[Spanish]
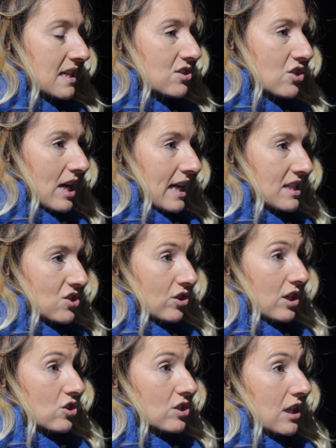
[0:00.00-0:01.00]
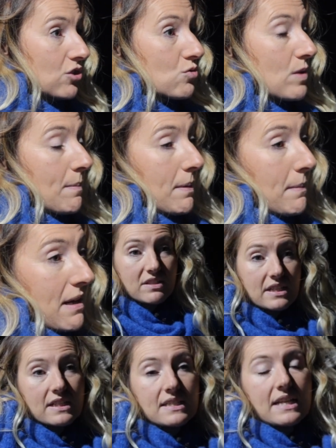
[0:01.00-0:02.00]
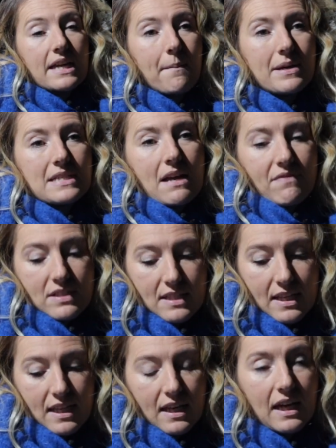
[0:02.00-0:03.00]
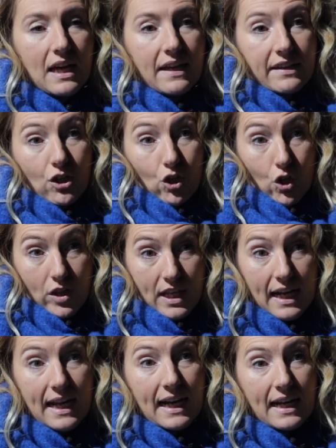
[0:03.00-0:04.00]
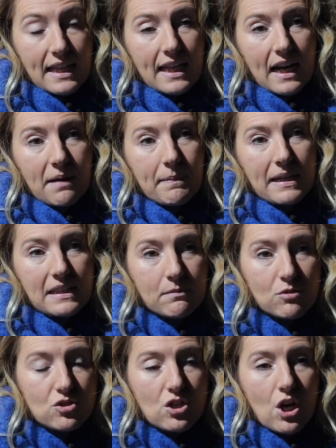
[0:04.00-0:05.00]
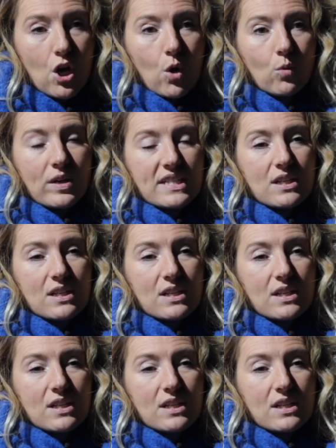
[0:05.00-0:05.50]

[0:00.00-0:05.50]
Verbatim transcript: en esto de la gestión de los datos. Una primera fase que sería más la fase de, conocer la realidad de la que partimos. Una